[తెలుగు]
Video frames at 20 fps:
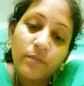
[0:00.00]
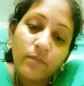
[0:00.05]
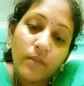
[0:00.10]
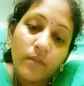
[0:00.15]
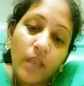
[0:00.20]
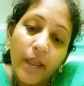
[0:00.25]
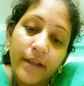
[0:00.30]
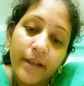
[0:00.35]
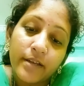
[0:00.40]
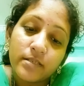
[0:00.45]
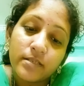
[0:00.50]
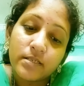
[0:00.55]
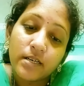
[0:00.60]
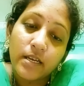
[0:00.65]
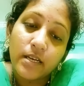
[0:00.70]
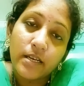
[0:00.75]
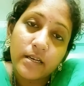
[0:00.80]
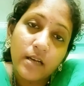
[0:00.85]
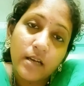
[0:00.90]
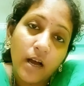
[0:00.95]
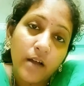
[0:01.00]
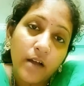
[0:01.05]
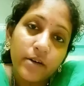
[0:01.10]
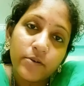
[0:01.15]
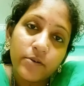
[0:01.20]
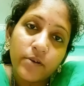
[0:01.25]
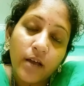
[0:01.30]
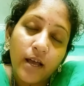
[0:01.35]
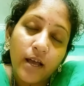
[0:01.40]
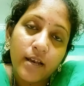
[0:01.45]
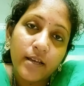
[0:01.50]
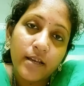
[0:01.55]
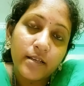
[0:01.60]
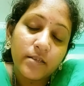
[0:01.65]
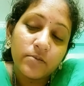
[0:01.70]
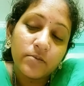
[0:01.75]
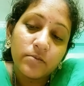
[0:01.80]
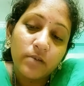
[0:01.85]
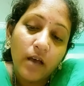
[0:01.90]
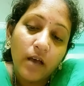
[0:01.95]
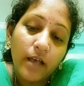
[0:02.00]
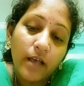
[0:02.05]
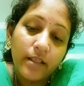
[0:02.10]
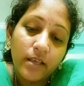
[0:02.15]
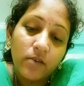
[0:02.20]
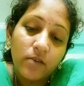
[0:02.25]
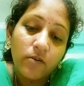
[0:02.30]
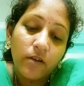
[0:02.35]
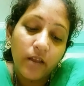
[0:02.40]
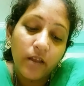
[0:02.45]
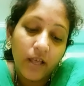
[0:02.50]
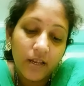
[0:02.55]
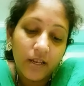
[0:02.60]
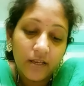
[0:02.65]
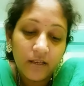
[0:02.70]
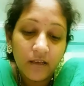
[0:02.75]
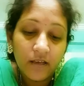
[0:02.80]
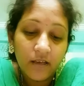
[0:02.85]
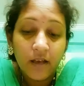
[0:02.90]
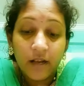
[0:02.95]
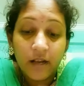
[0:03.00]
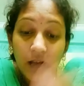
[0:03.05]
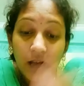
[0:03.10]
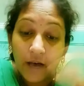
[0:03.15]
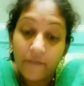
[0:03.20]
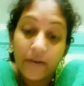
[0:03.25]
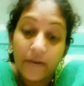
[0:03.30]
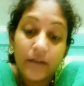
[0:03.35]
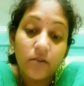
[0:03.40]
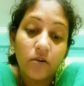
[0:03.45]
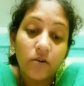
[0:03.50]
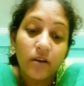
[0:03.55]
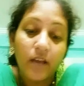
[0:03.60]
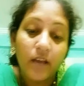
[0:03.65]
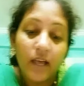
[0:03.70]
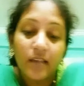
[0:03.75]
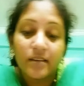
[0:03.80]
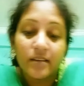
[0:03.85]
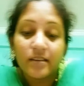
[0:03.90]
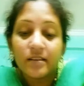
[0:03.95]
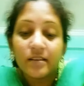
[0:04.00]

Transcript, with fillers: అండ్ స్క్రీన్ గార్డు రాలేదు అది కొనాలి కవర్ కొనాలి